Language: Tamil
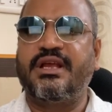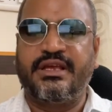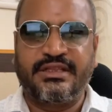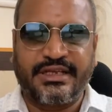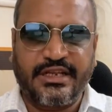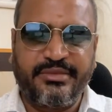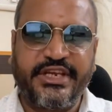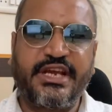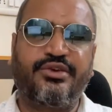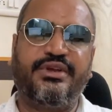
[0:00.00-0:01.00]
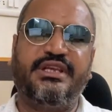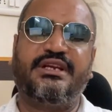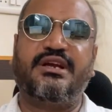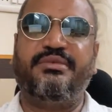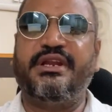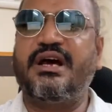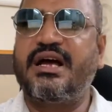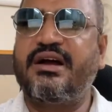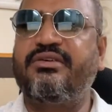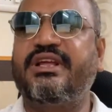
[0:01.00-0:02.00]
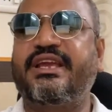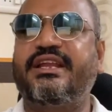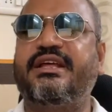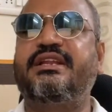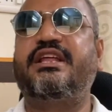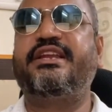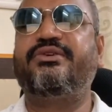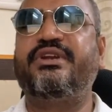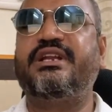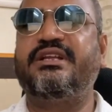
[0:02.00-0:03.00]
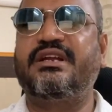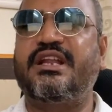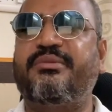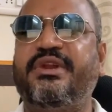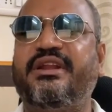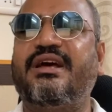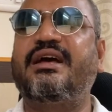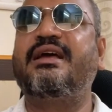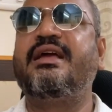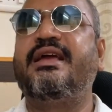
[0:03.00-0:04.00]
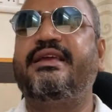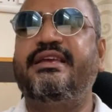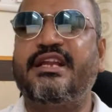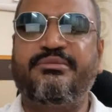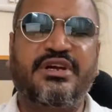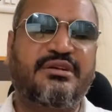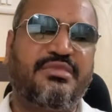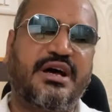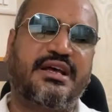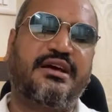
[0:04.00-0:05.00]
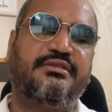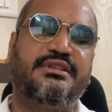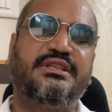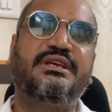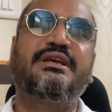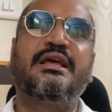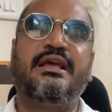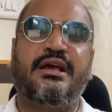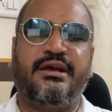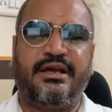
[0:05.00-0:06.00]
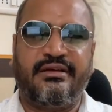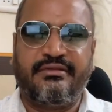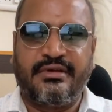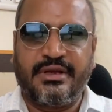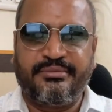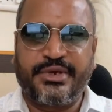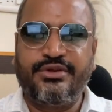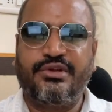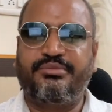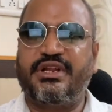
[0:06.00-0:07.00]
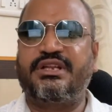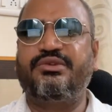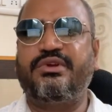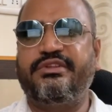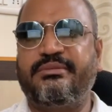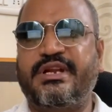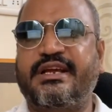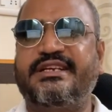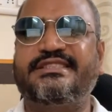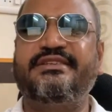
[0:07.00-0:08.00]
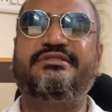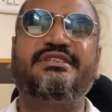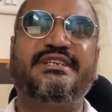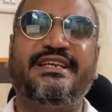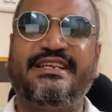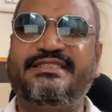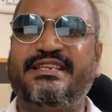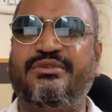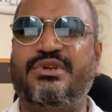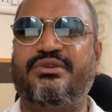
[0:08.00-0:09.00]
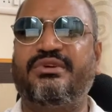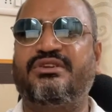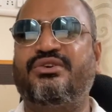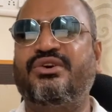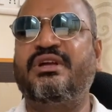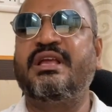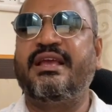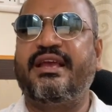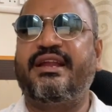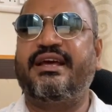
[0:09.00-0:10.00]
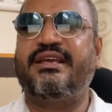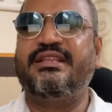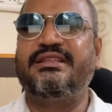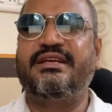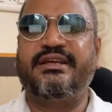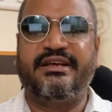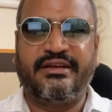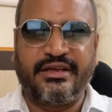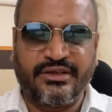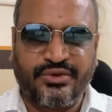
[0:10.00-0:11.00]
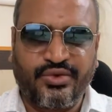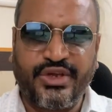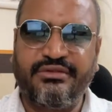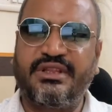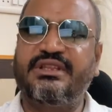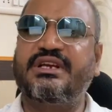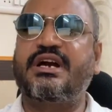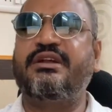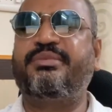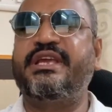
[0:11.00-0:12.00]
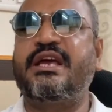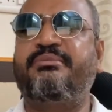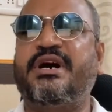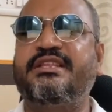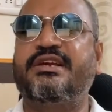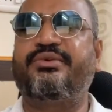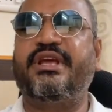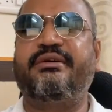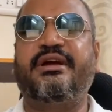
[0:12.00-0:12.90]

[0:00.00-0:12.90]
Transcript: இந்த கிளமீடியா நோய் இருக்கு அப்படின்னா அவங்களுக்கு என்னென்ன அறிகுறிகள் இருக்கலாம் அப்படின்னா இயல்புக்கு மாறா வந்து பெண் உறுப்புல இருந்து ஒரு விதமான கசிவு எரிச்சல் உணர்வு இருக்கும் என்ன இந்த நோய் வந்து கருப்பையா பாதிக்கக்கூடிய